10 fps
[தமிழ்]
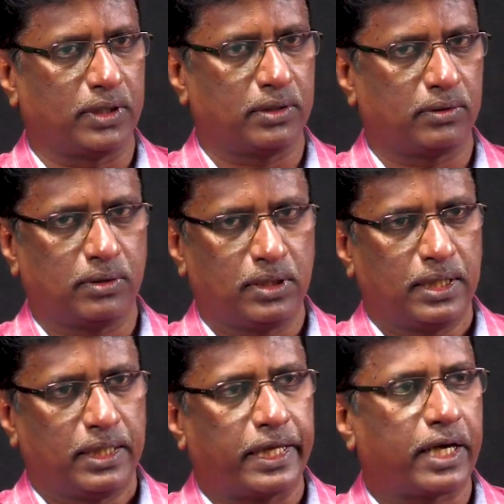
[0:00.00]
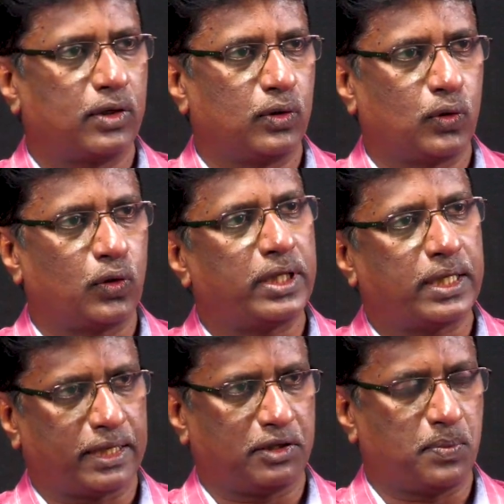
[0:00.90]
வரைக்கும் இரநூறு கோடி
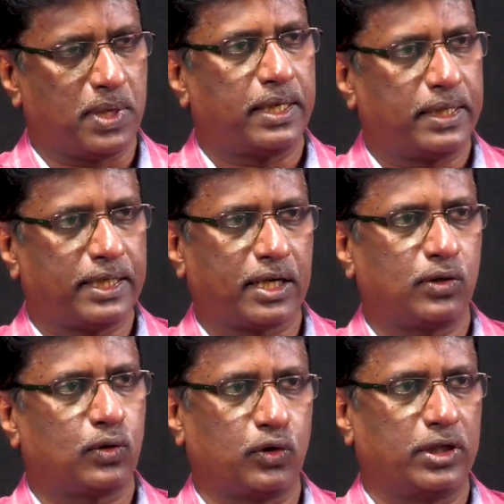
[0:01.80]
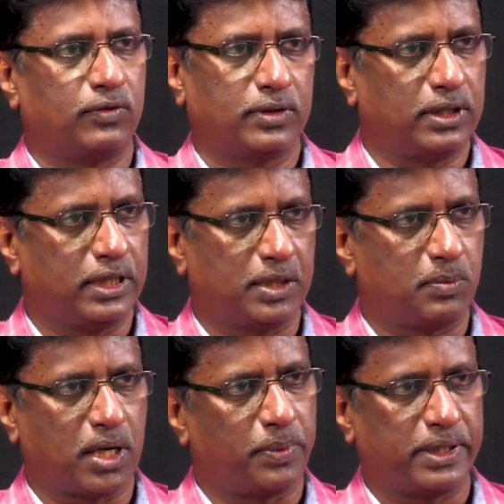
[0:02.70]
கிடக்குமா இல்லை இரநூறு கோடியில் வந்து
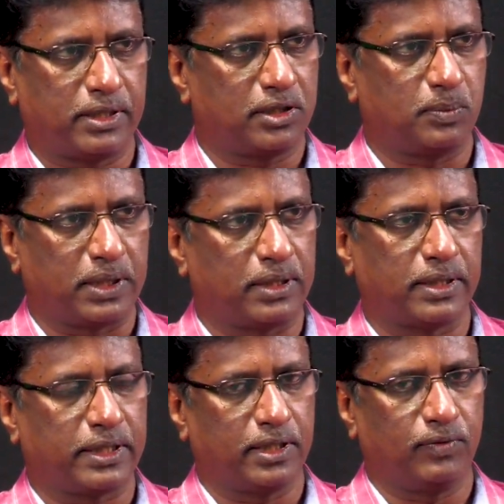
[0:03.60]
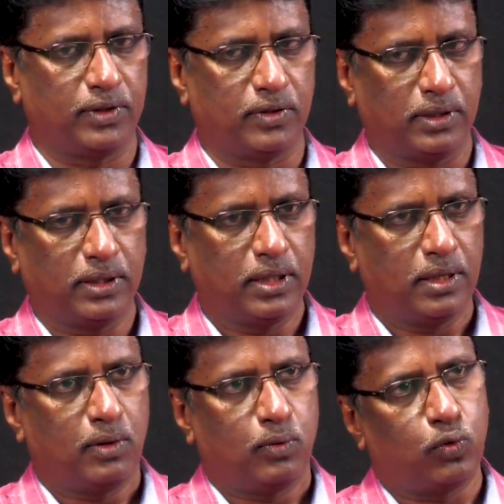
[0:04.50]
நிற்குமா அப்படிங்கிறது மட்டும்தான் கேள்விக்குறி
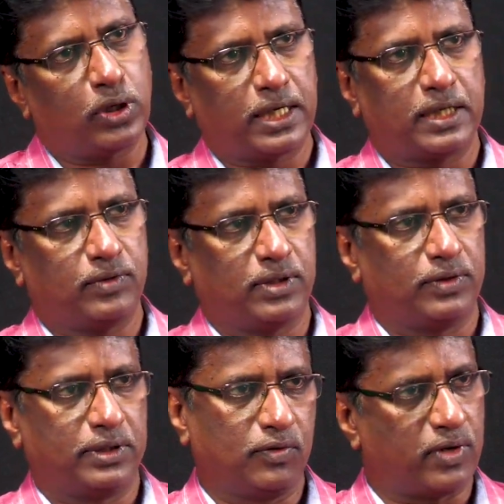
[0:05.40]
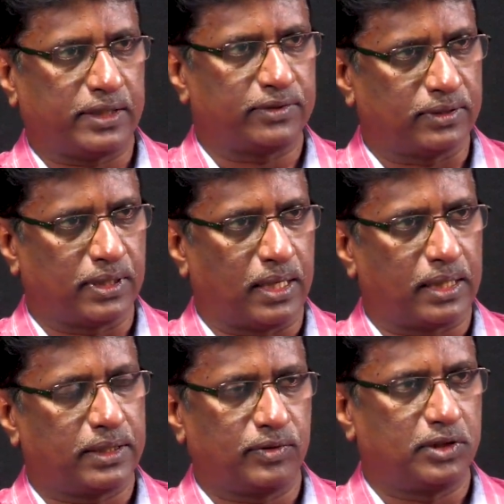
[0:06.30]
உலக அளவில் வந்து வாரிசு தான்
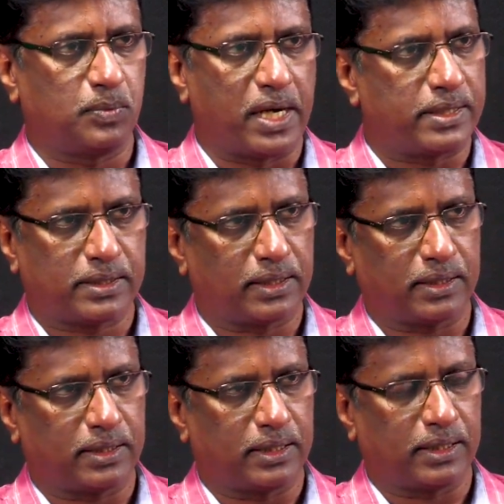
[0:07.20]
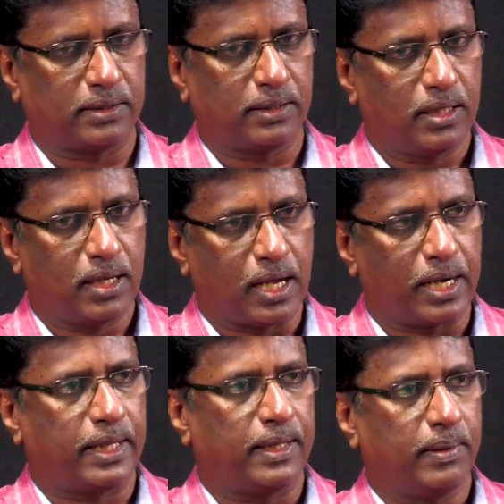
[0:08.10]
அதில் வந்து மாற்றுக்கிறது கிடையாது
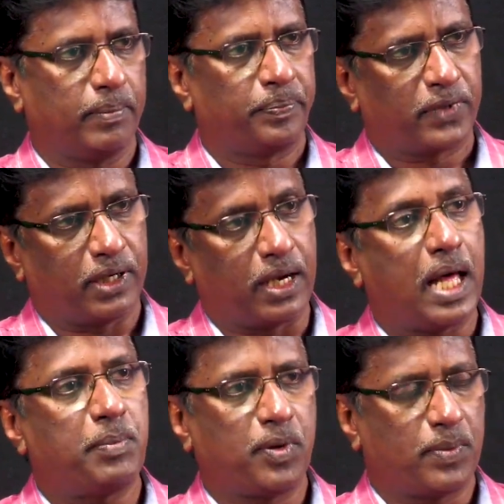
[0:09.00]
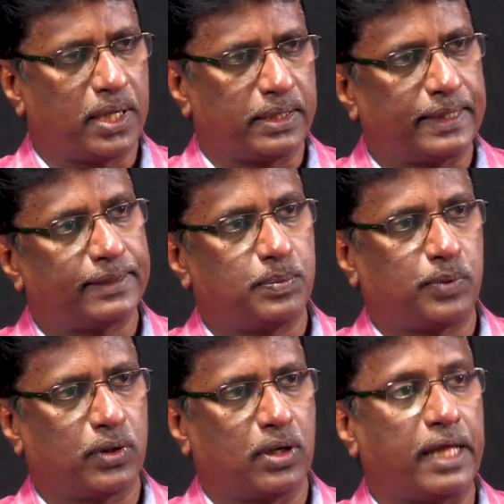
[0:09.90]
ஆனால் லாபமாக எந்த
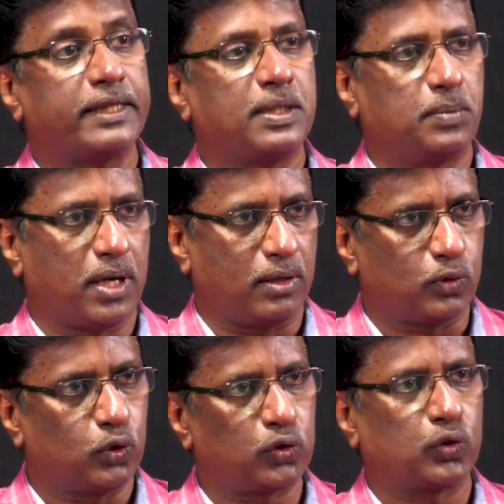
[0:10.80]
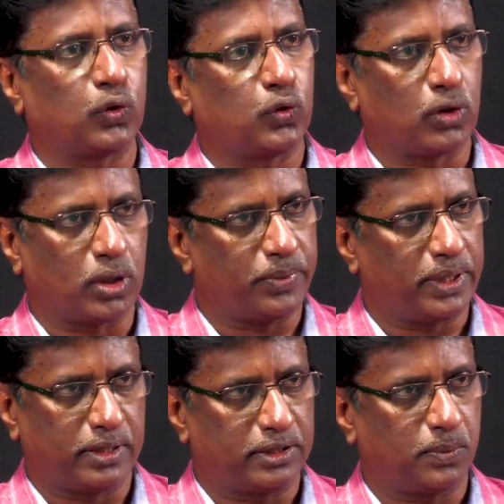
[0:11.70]
படம் அதிகமாக கொடுத்துருக்கோம்
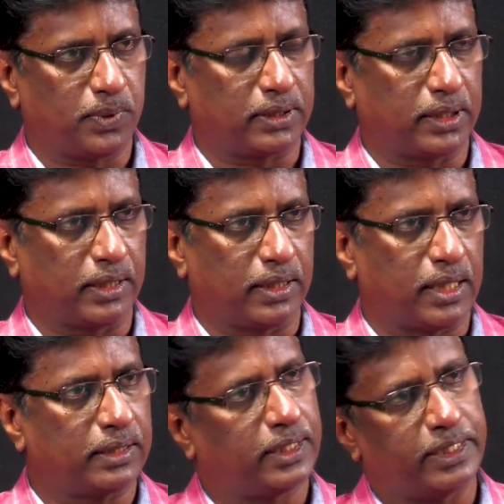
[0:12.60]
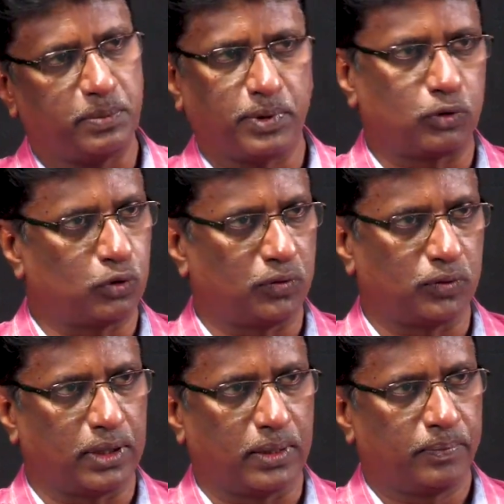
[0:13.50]
அப்படின்னு எதிர்பார்த்தீங்கன்னா அது கண்டிப்பாக துணிவு
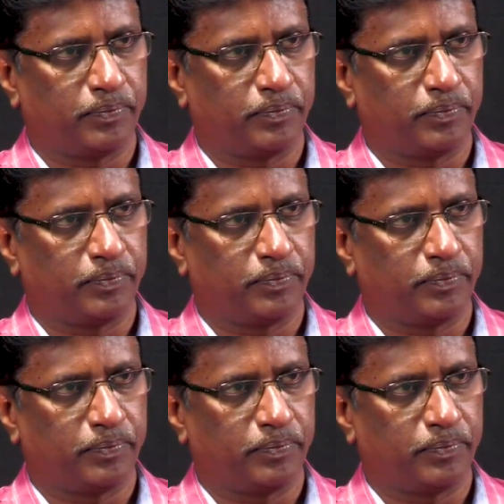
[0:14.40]
தான்